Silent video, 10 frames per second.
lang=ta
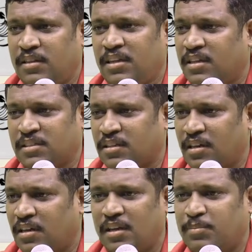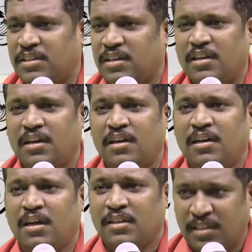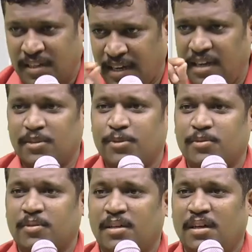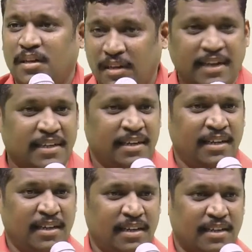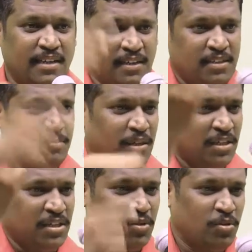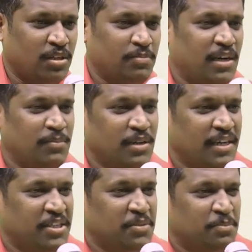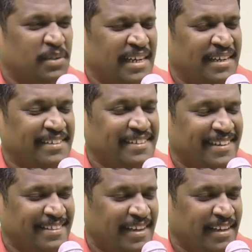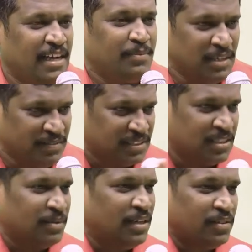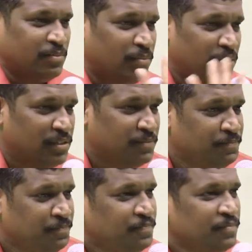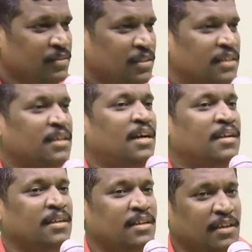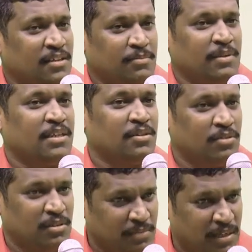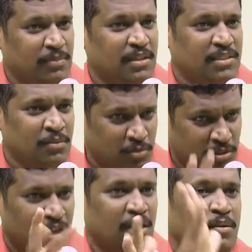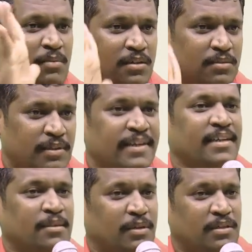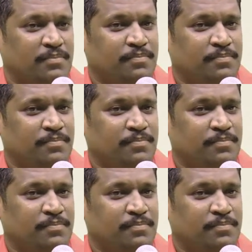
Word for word: இதிகாசங்கள்லாம் பார்த்தீங்கன்னா சில டைலாக் இருக்கும் நான் என்ன கிழக்கு மேற்கு நோக்கி மலம் கழிக்கும் மடை நின்று நினைத்தாயா அப்படின்னு வசனமெல்லாம் வருமாமா அந்த காலத்தில் கிழக்கு மேற்கு நோக்கி மலம் கழிச்சா முட்டாளாமா மடையனாமா